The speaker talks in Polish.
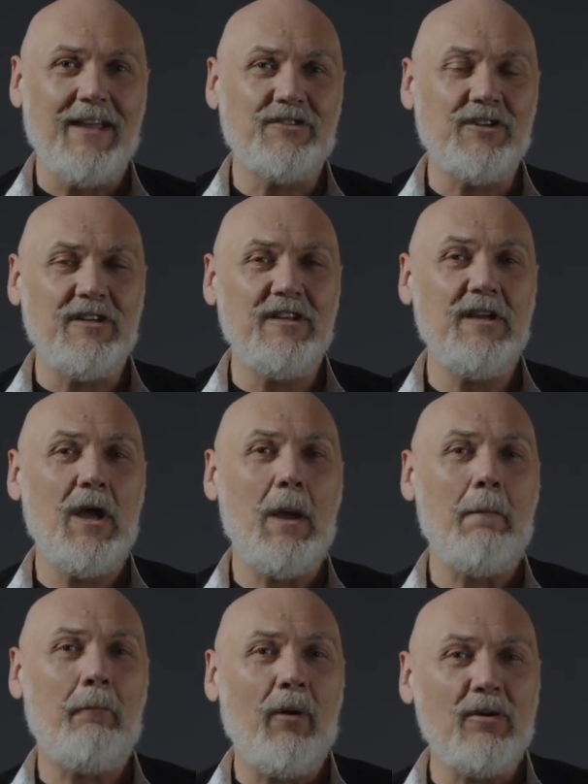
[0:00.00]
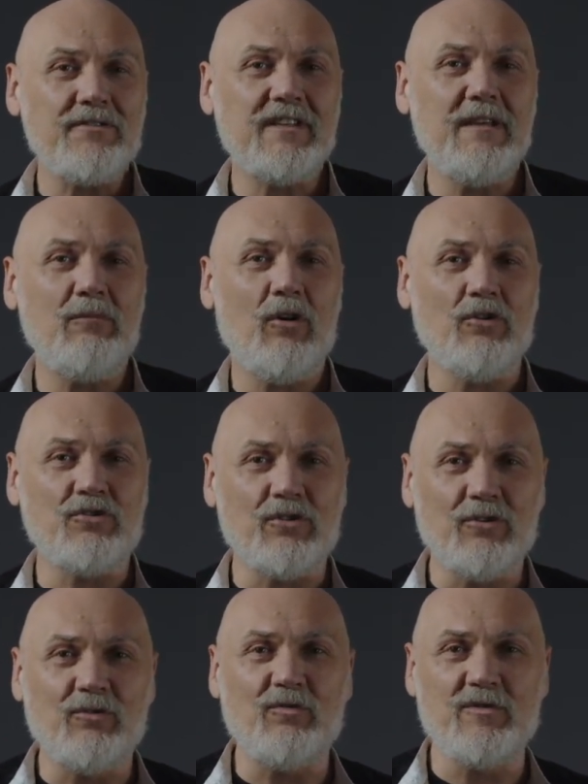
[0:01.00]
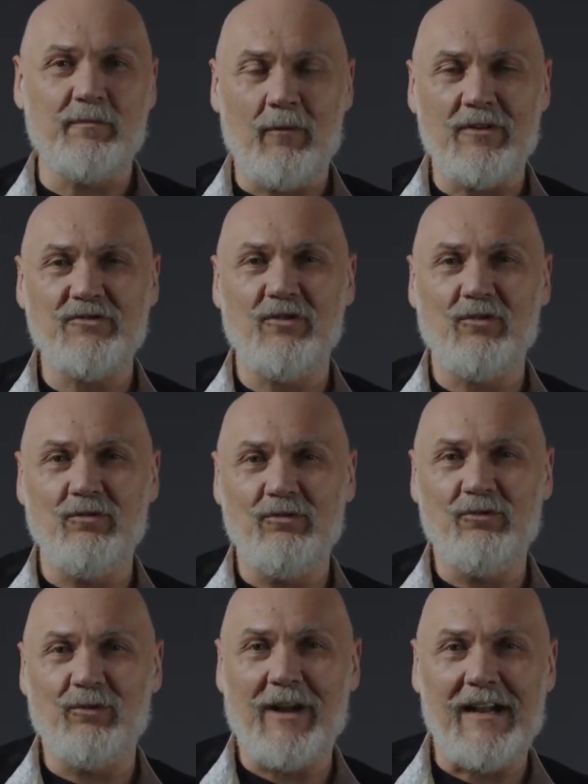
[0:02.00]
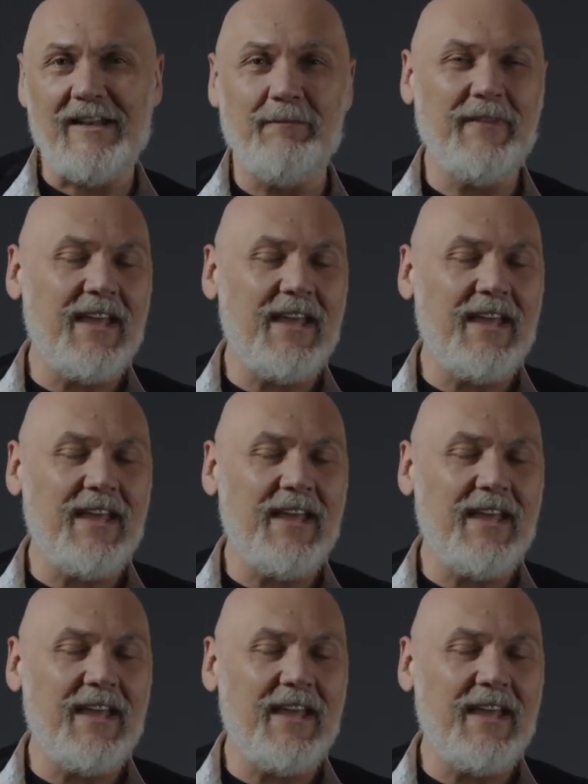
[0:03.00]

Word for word: czyli Polskim Ośrodku Społeczno-Kulturalnym,